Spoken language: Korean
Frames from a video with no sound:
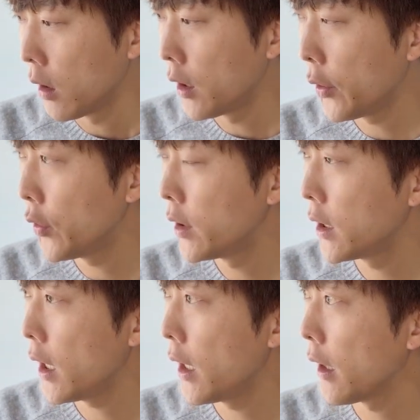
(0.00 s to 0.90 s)
그리고
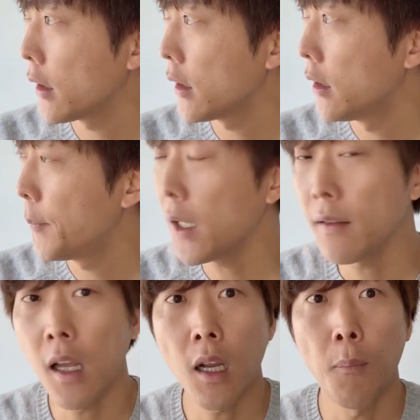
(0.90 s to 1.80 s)
이제 그
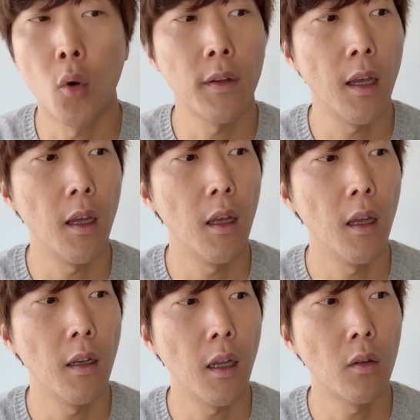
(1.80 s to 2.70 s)
픽셀과
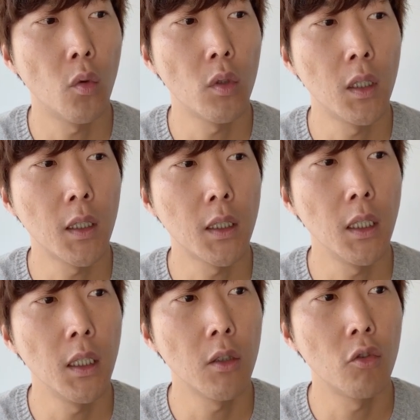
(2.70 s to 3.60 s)
복셀의 또
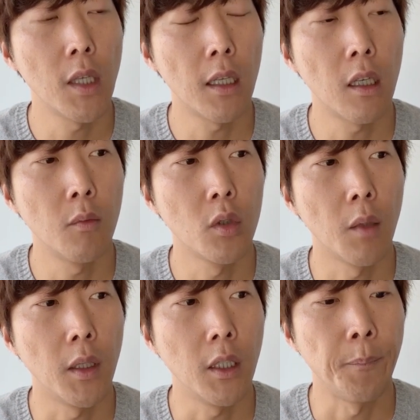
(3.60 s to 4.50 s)
특징 중에 하나는
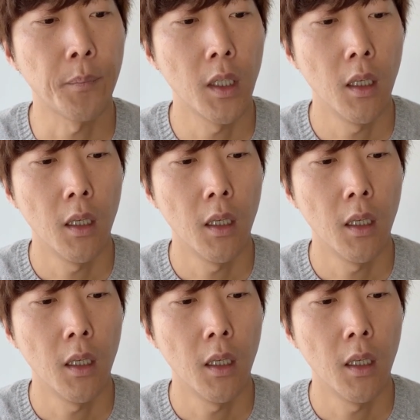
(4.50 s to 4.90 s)
뭐냐면은